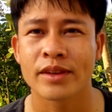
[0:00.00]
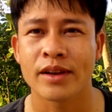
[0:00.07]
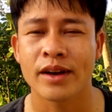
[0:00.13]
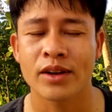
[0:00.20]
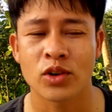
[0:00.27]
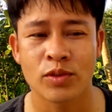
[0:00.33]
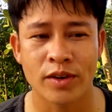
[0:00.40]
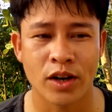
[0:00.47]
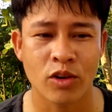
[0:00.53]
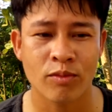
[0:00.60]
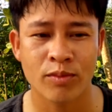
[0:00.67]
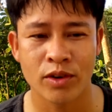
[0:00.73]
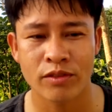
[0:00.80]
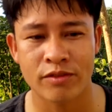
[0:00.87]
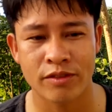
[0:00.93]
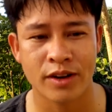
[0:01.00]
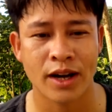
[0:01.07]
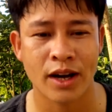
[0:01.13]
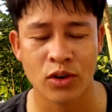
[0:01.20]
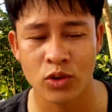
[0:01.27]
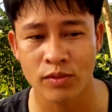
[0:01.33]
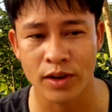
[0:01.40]
Đấy, khu vực Hóc Môn
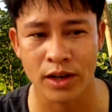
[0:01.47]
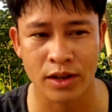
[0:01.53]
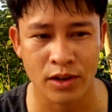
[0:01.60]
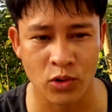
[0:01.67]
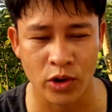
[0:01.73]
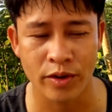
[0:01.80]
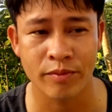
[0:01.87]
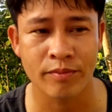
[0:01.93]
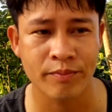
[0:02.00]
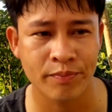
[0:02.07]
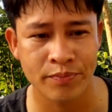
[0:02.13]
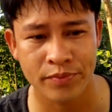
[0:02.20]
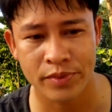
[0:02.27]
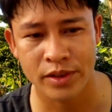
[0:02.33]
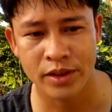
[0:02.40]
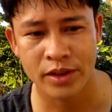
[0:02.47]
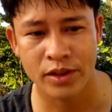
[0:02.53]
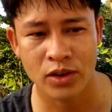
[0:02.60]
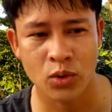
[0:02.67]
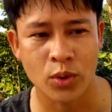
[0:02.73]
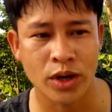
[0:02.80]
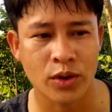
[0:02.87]
và khu vực quần
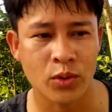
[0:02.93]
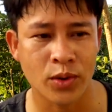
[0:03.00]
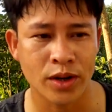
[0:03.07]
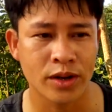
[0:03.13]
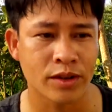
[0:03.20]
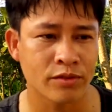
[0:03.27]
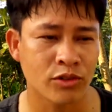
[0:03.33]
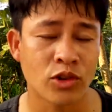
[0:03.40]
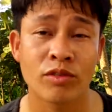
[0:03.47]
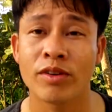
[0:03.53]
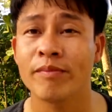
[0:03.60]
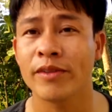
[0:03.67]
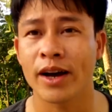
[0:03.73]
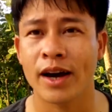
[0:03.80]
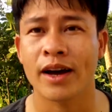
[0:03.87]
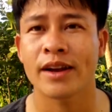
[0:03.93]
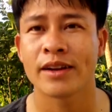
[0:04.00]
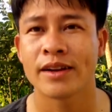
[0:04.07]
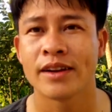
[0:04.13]
quần quần Gò Vấp chẳng hạn.